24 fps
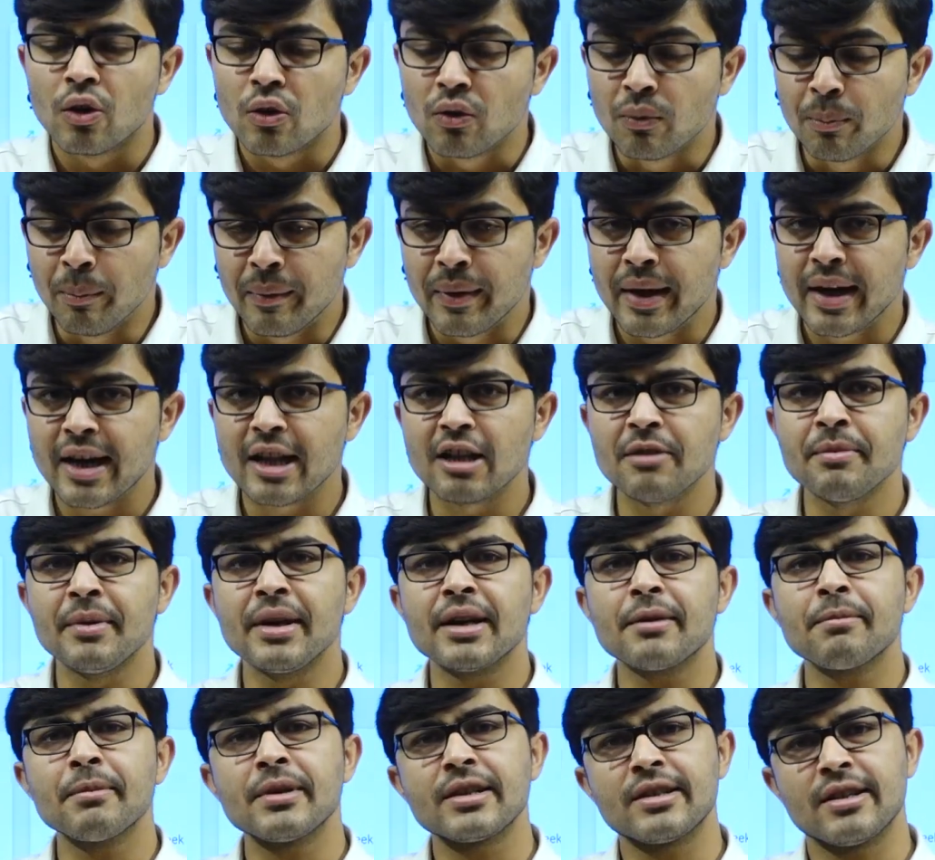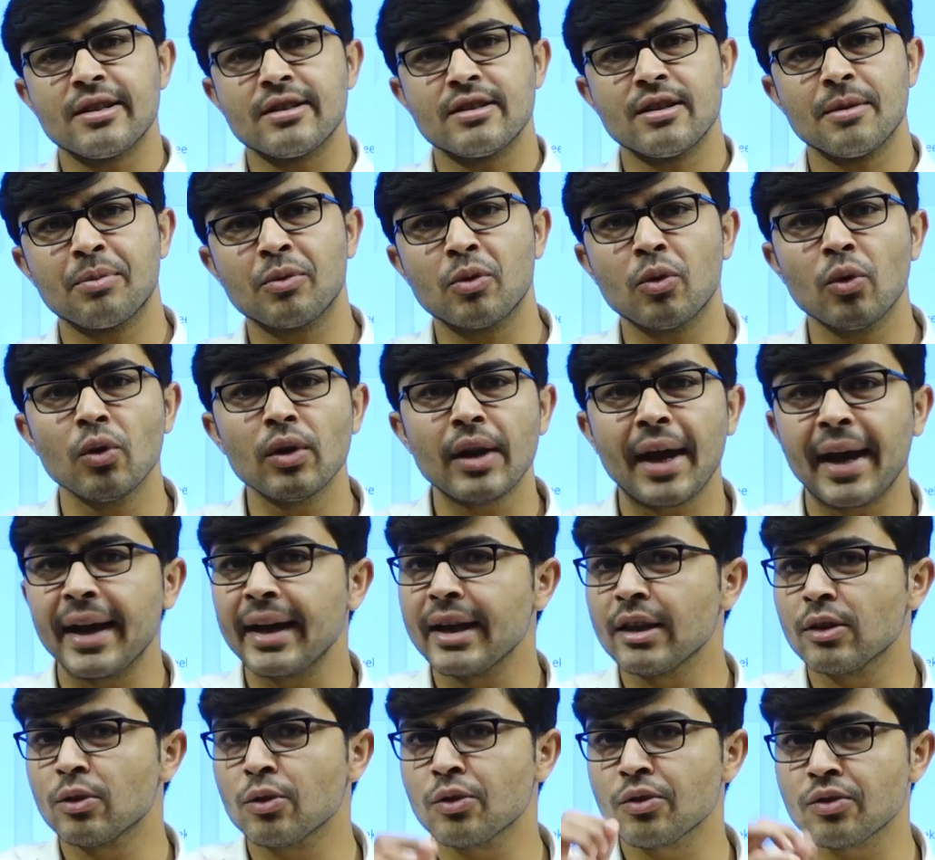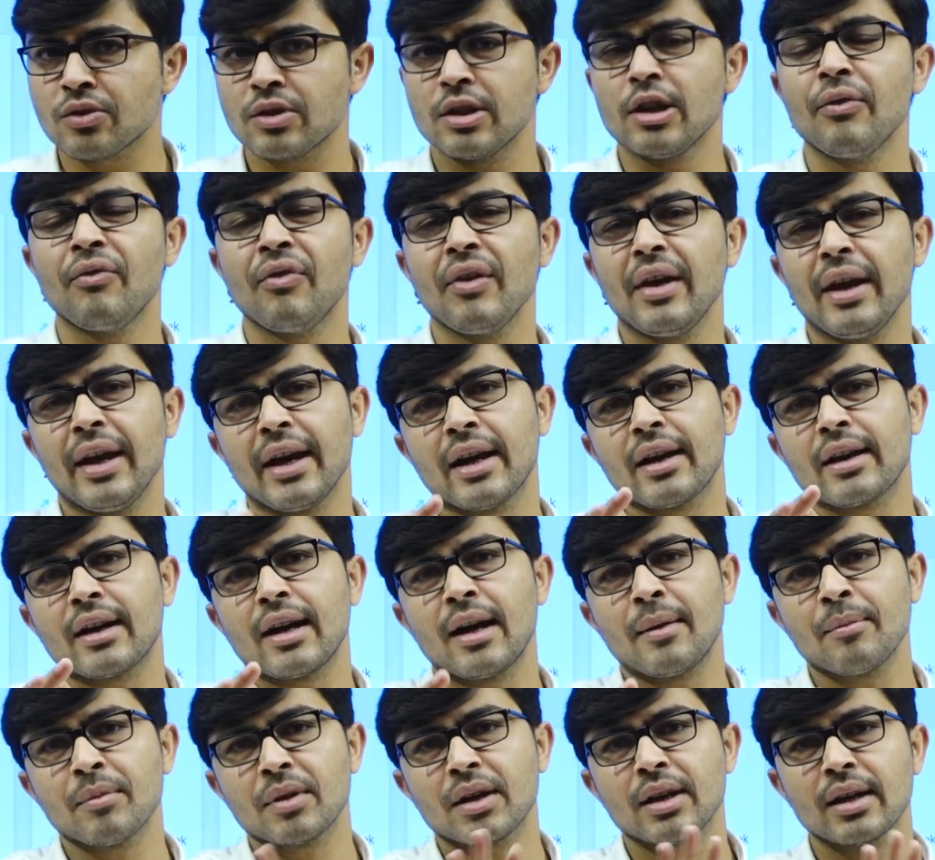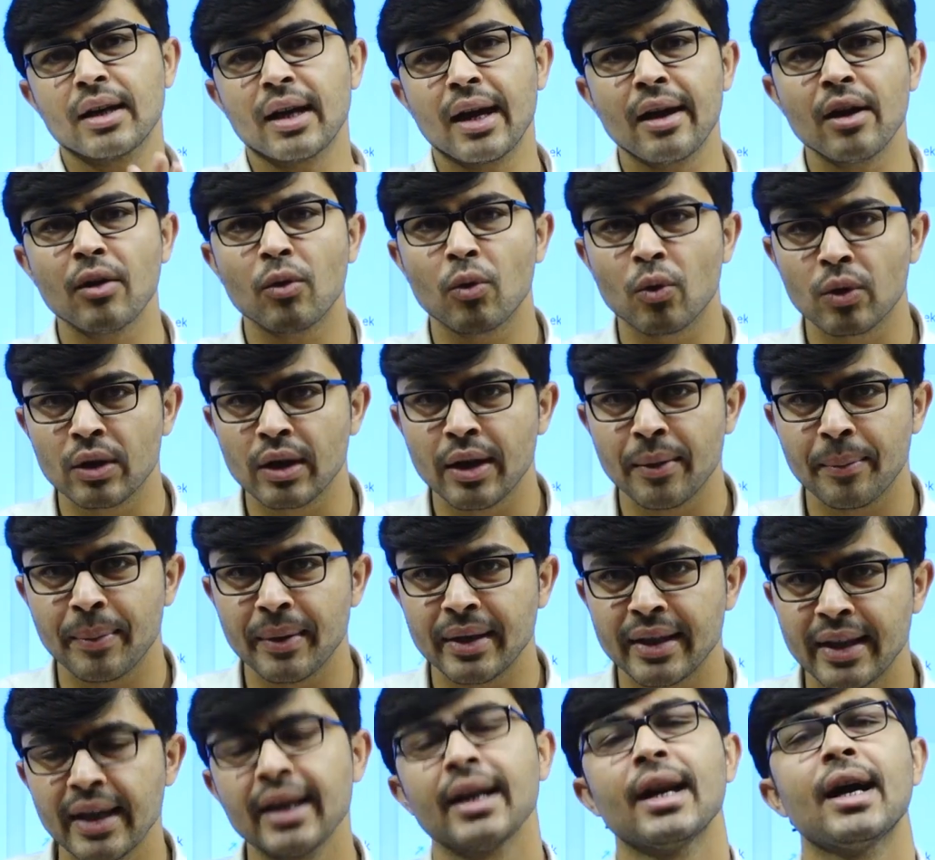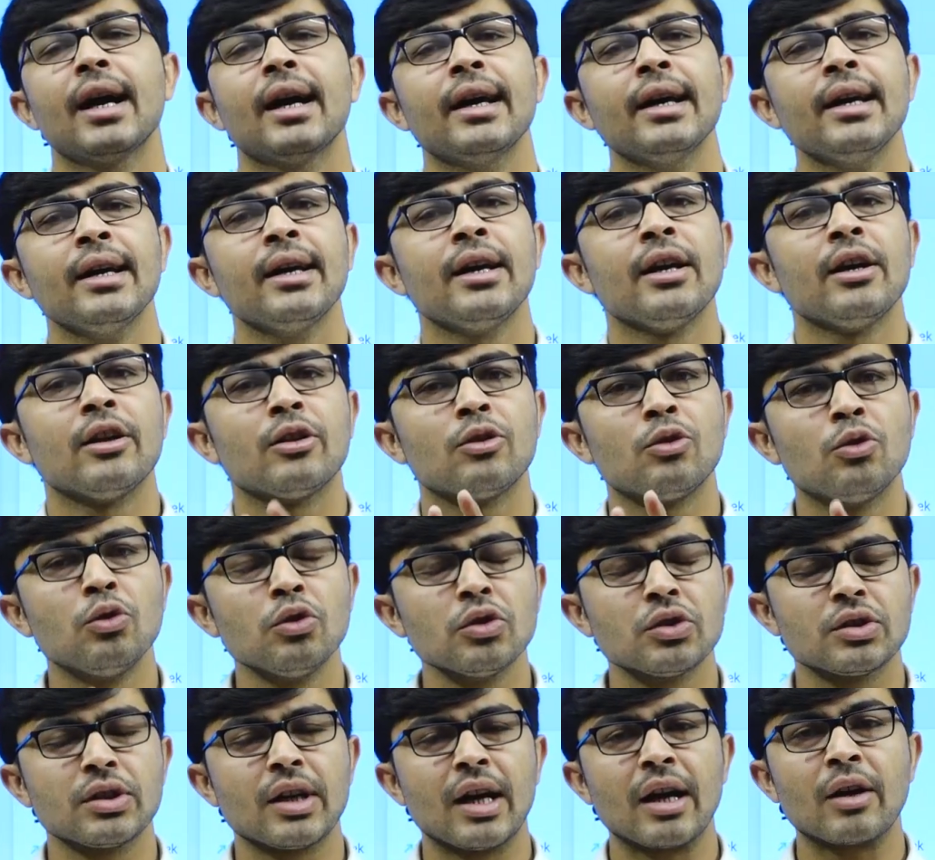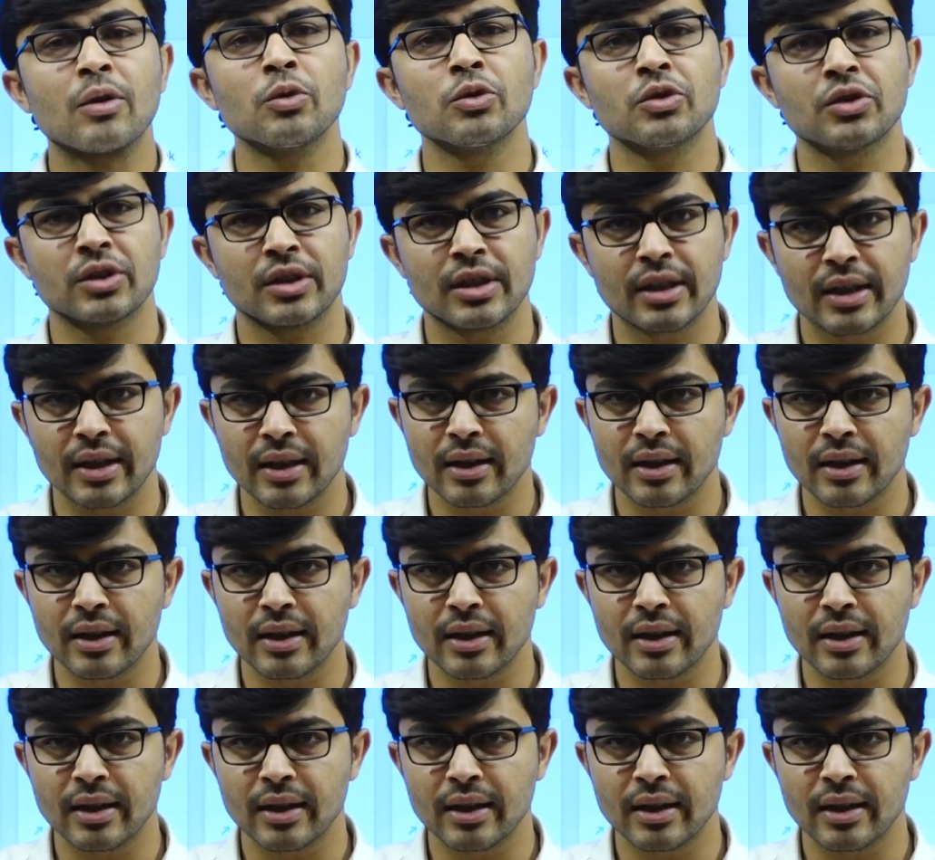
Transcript: मैनेजमेंट में से जब कॉल आए तो सिर्फ एक काम करना है ओ देना है दूसरा कुछ